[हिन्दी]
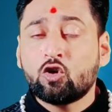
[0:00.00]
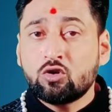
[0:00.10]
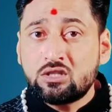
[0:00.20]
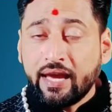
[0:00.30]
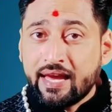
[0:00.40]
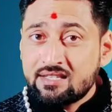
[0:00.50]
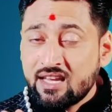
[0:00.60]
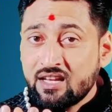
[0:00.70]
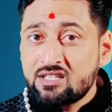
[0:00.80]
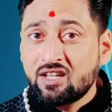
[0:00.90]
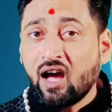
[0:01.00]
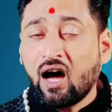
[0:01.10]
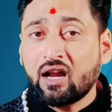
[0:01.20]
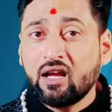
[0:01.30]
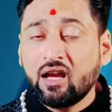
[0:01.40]
कुछ ऐसे रिश्ते
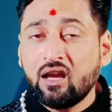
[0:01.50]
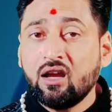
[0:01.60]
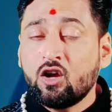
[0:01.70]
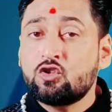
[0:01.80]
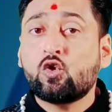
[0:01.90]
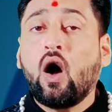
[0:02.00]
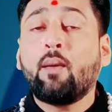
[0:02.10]
आ रहे हैं जो